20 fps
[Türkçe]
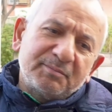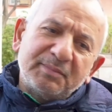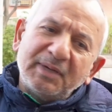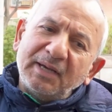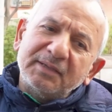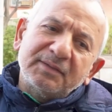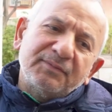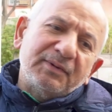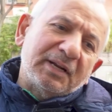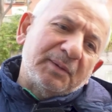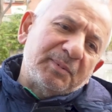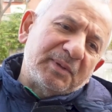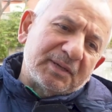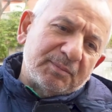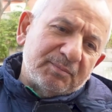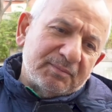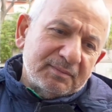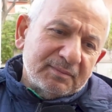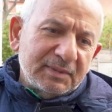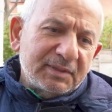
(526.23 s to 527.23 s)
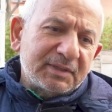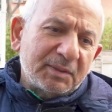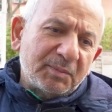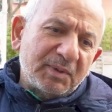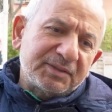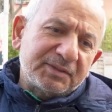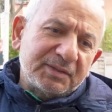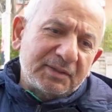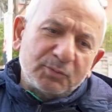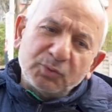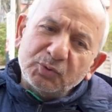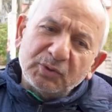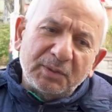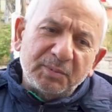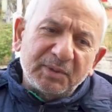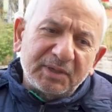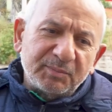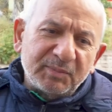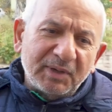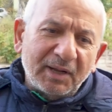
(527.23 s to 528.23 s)
Belki verebilirim. İlçe başkanı
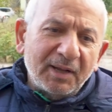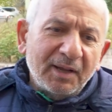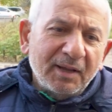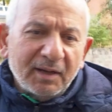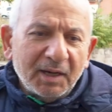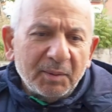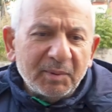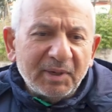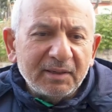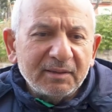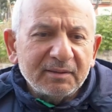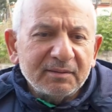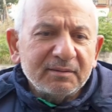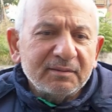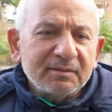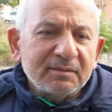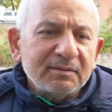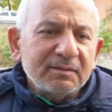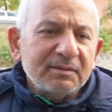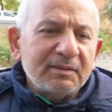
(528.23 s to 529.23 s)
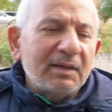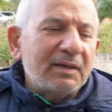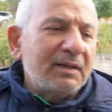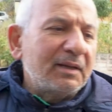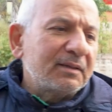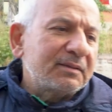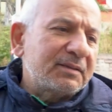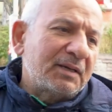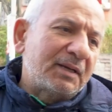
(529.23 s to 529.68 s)
düşünebilirim ya. Ama e, diğerlerini